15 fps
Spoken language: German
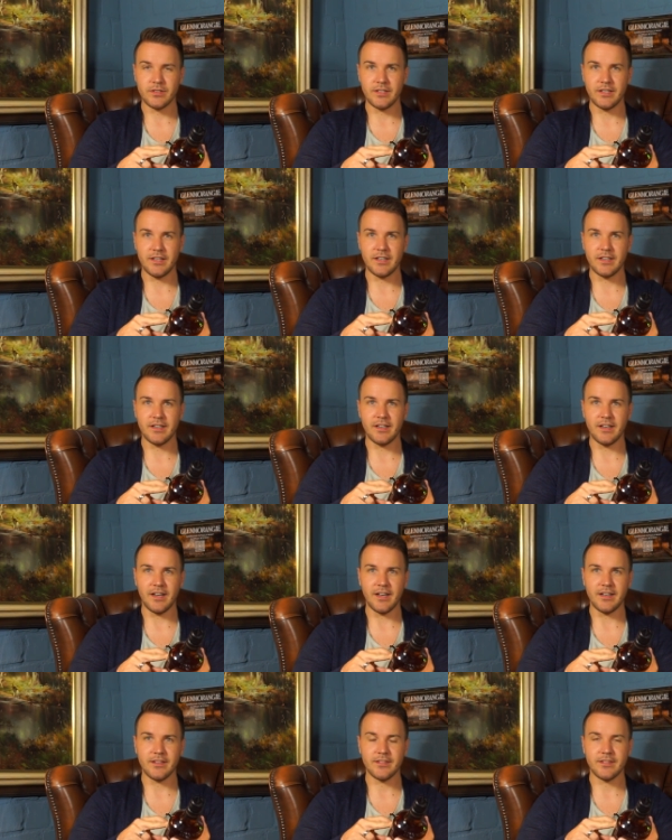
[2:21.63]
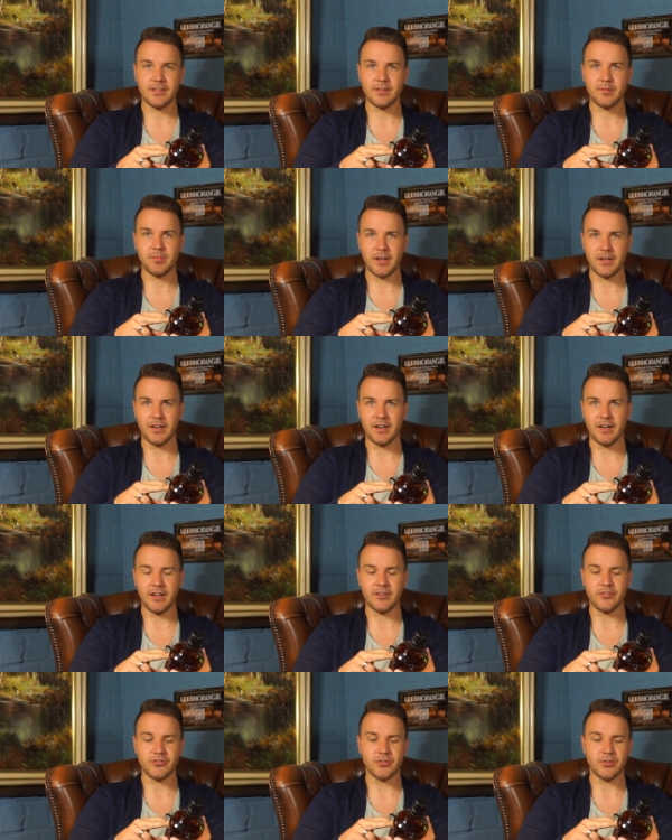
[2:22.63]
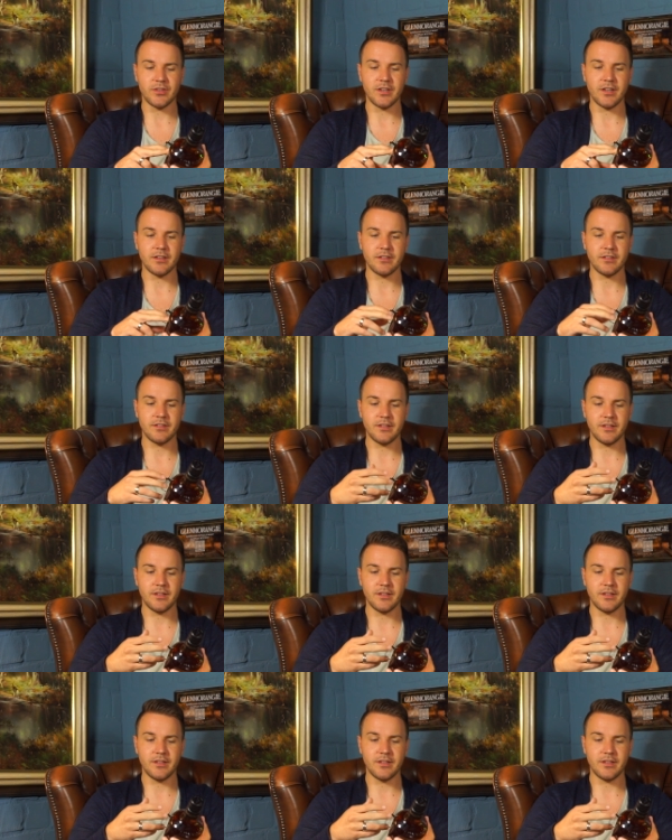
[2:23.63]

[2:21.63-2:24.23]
die kleinste Brennerei in Schottland,